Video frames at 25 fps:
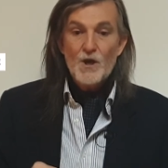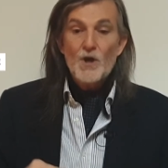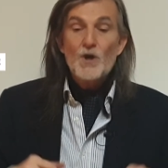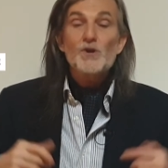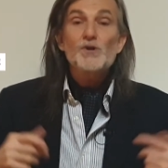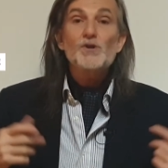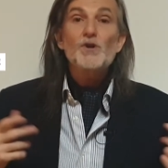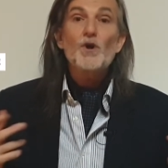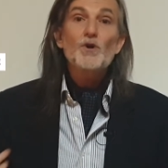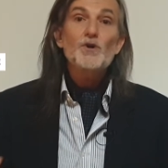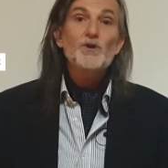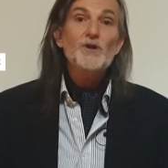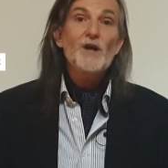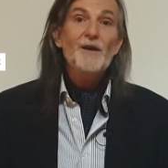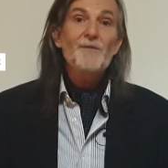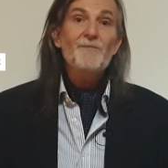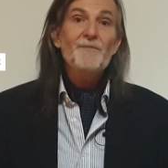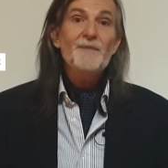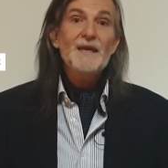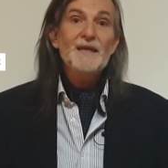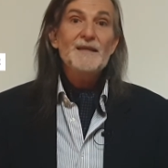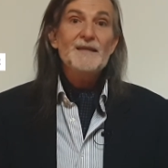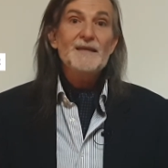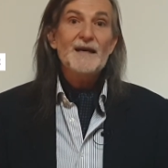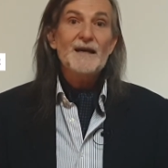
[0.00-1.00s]
Social
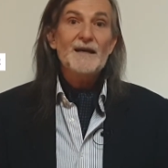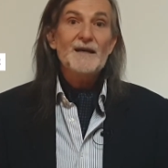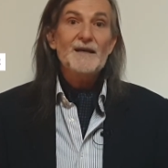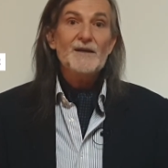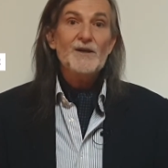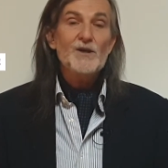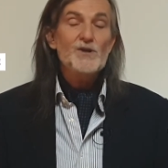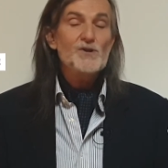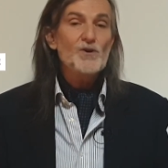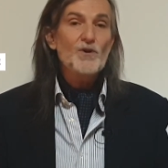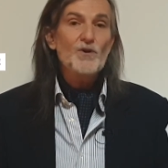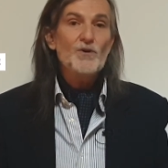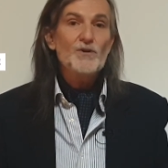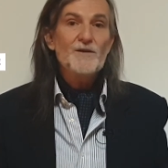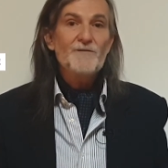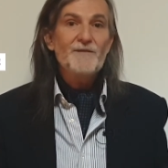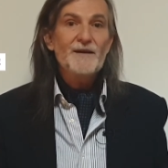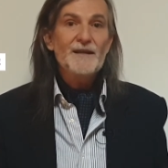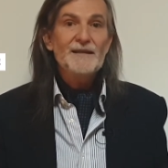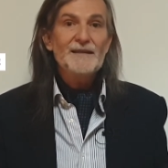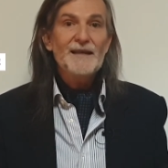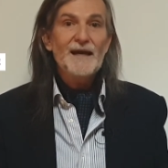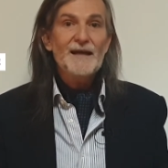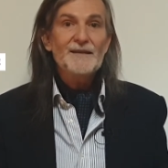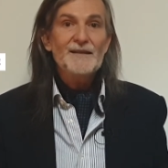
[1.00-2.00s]
media che sono
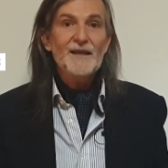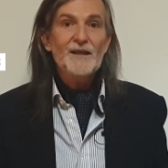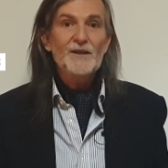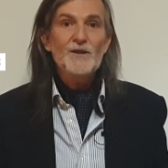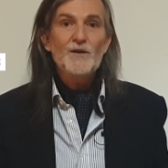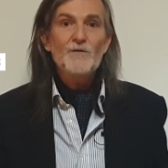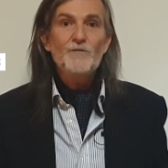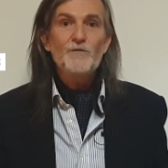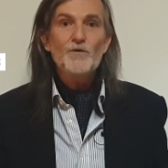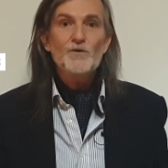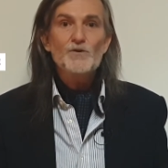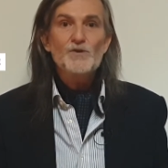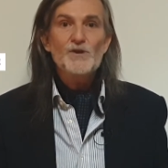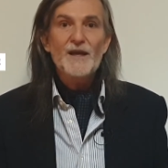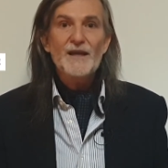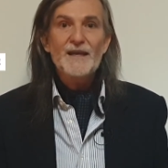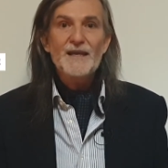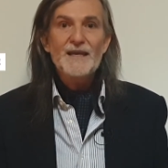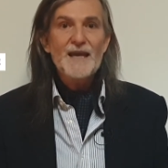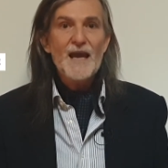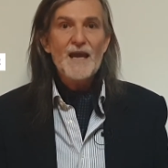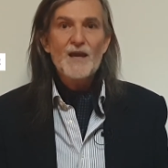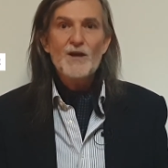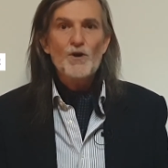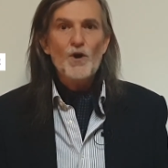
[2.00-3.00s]
diventate
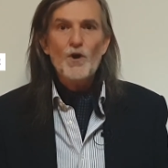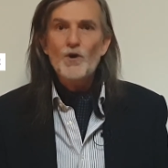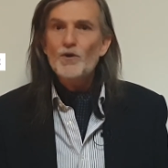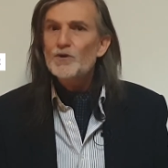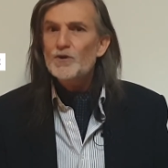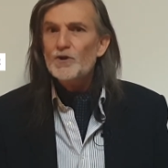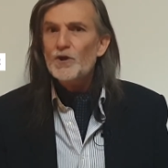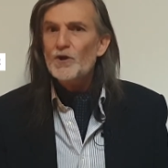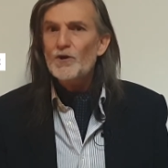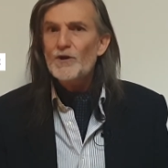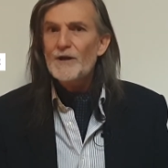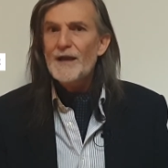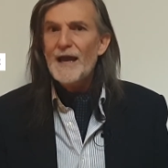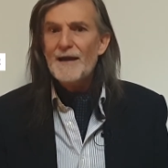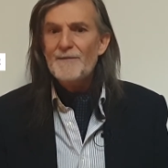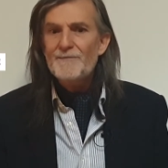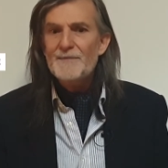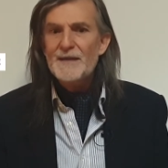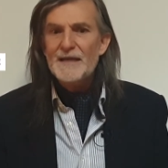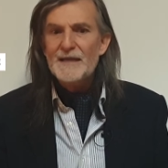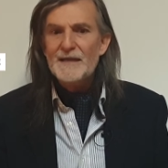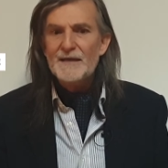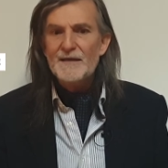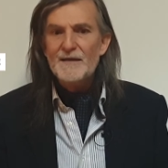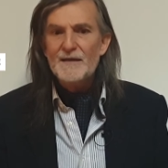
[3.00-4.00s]
tifoserie
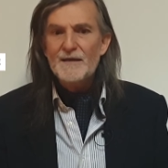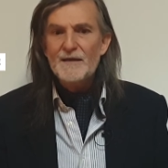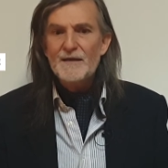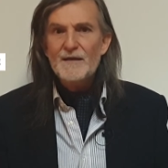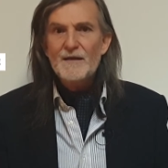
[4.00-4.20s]
incontrollabili,